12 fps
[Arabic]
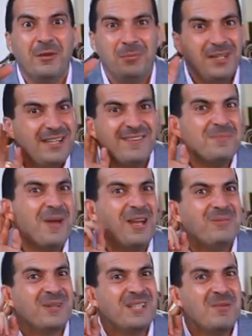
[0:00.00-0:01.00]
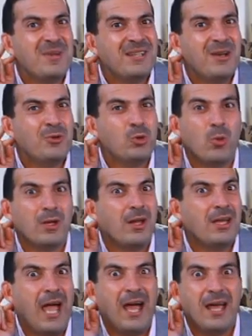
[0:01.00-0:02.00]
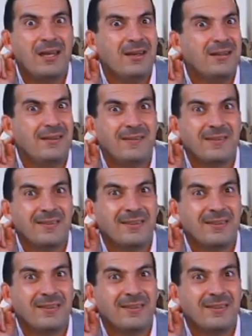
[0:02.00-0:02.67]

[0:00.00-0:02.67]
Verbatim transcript: مين يسمع البرنامج ده ويقول والله هقلد